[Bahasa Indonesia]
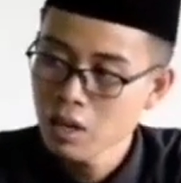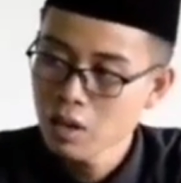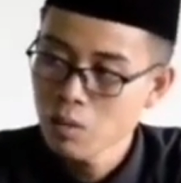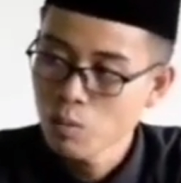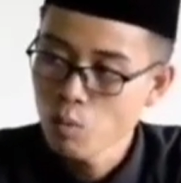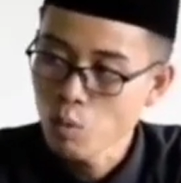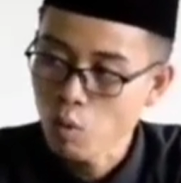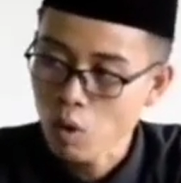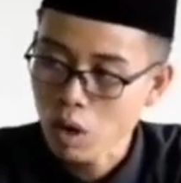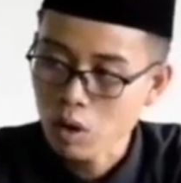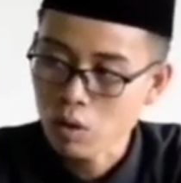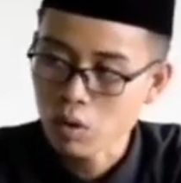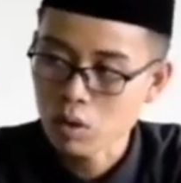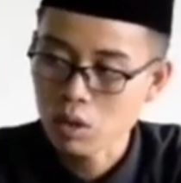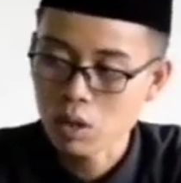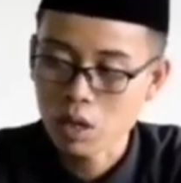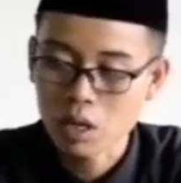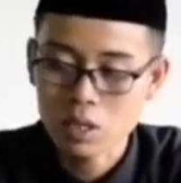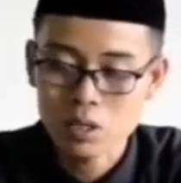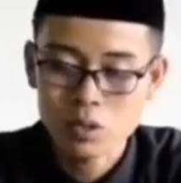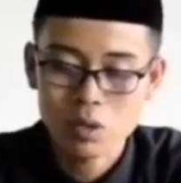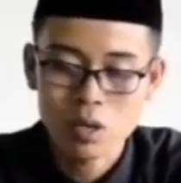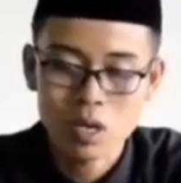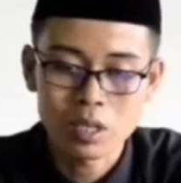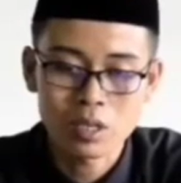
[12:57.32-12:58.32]
bukan ketika
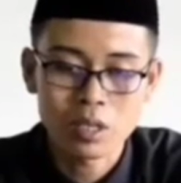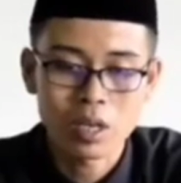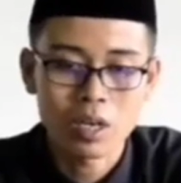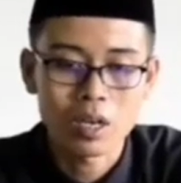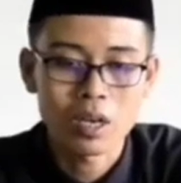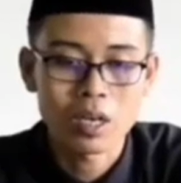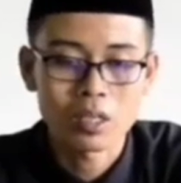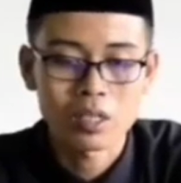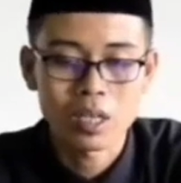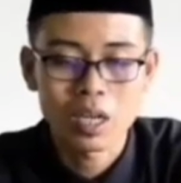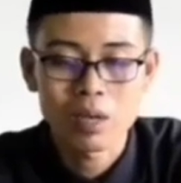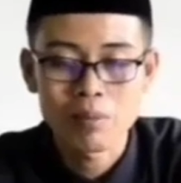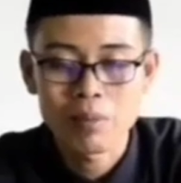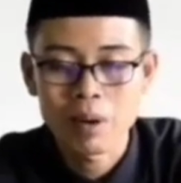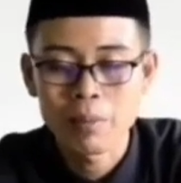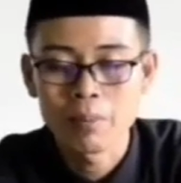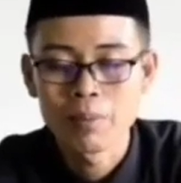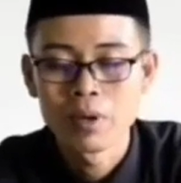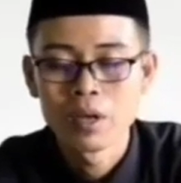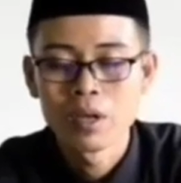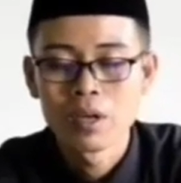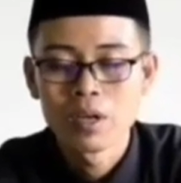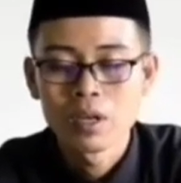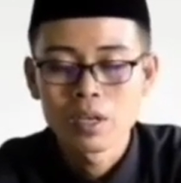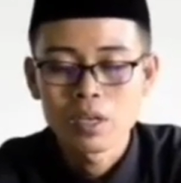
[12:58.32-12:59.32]
sholat eh, kata imam
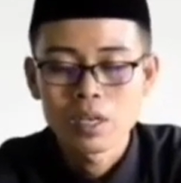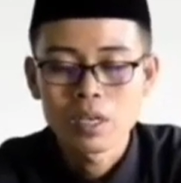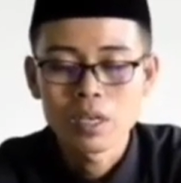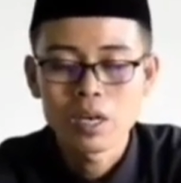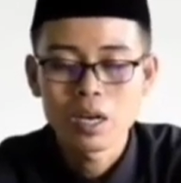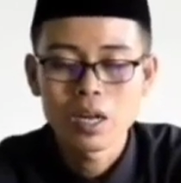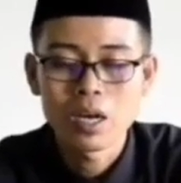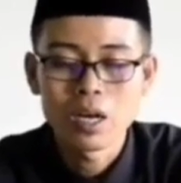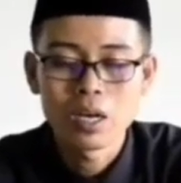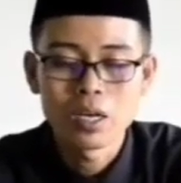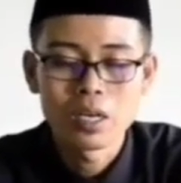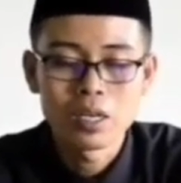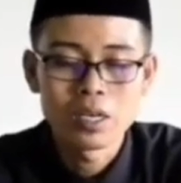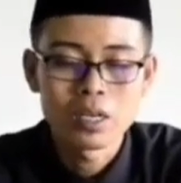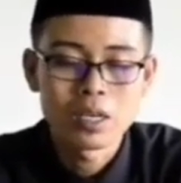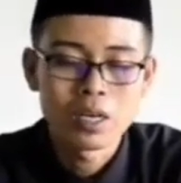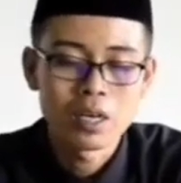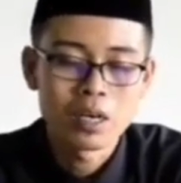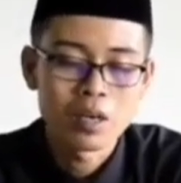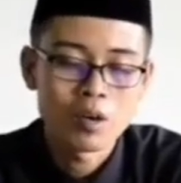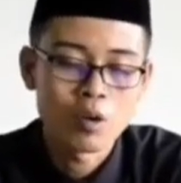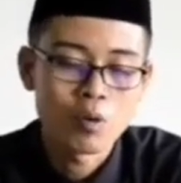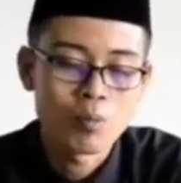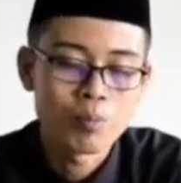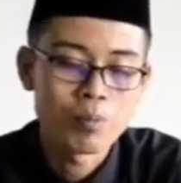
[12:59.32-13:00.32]
ilahi
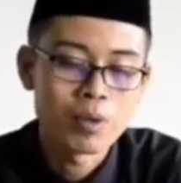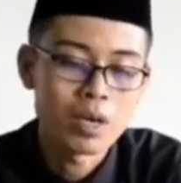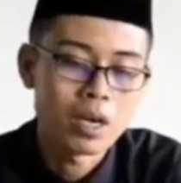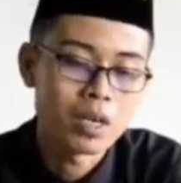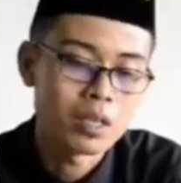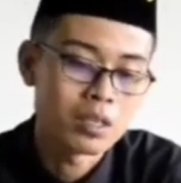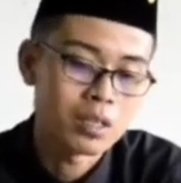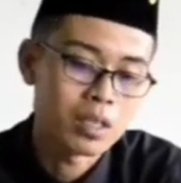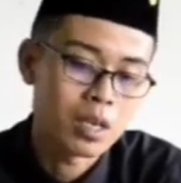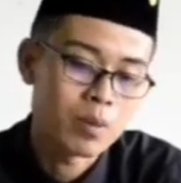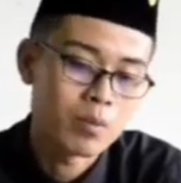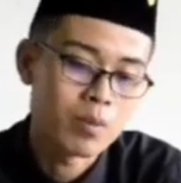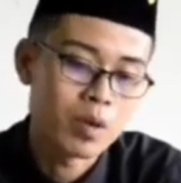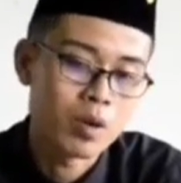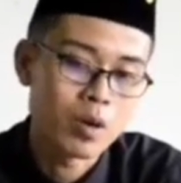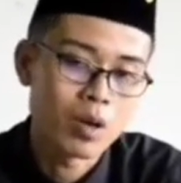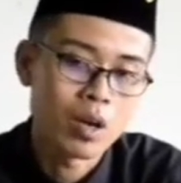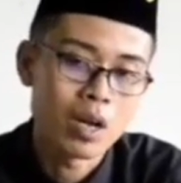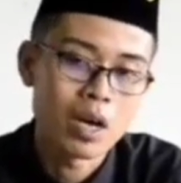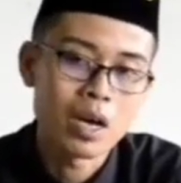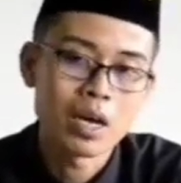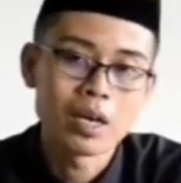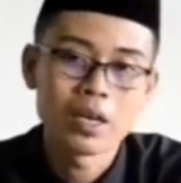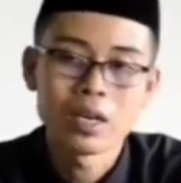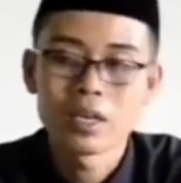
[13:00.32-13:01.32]
ya robbi anta
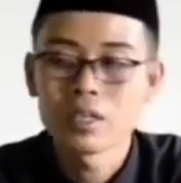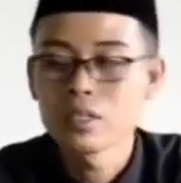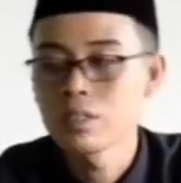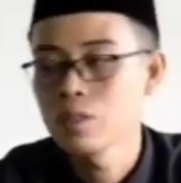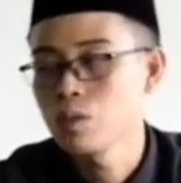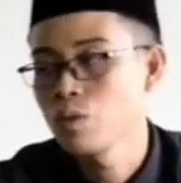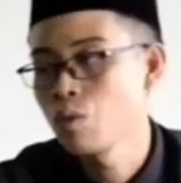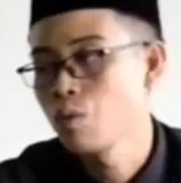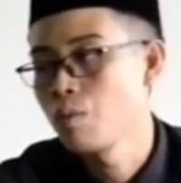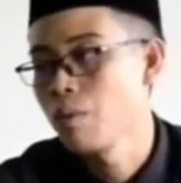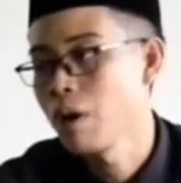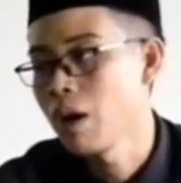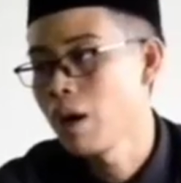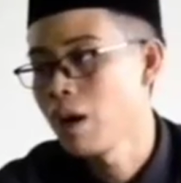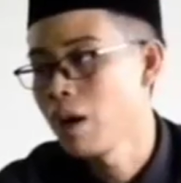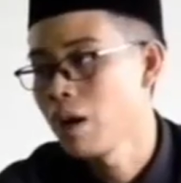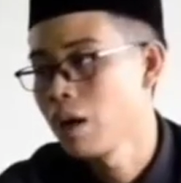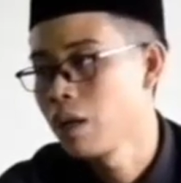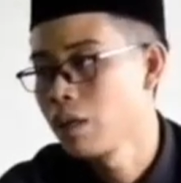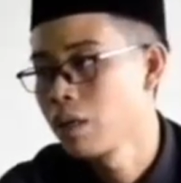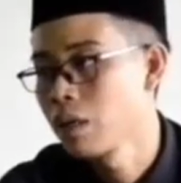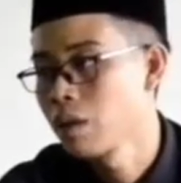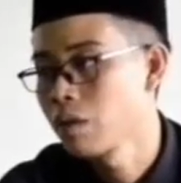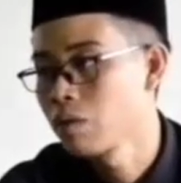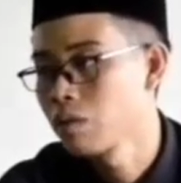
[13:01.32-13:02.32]
maulana
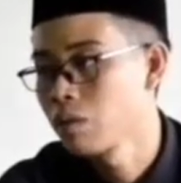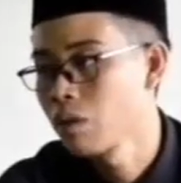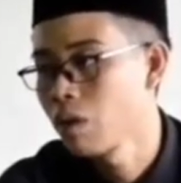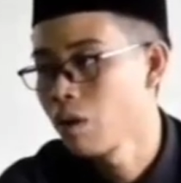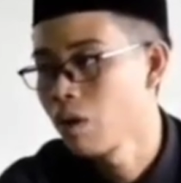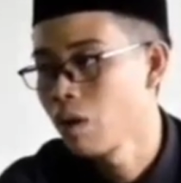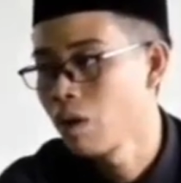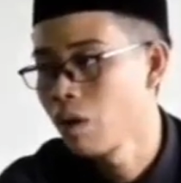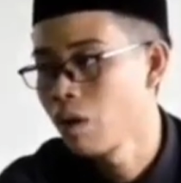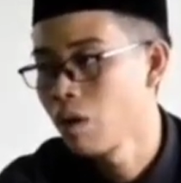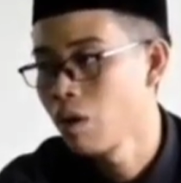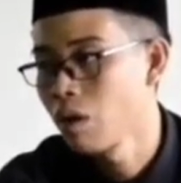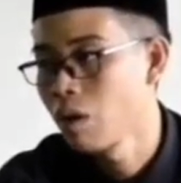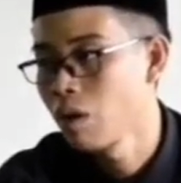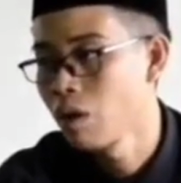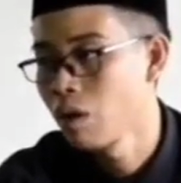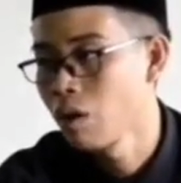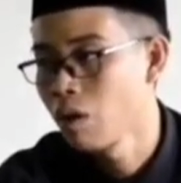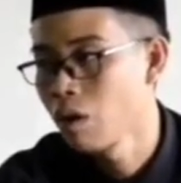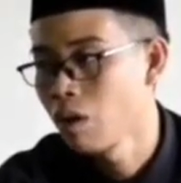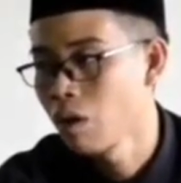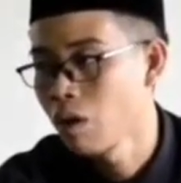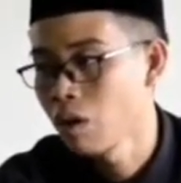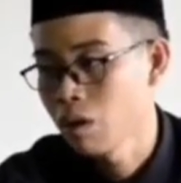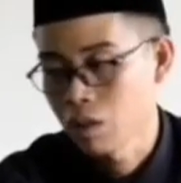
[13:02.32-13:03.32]
subhanallah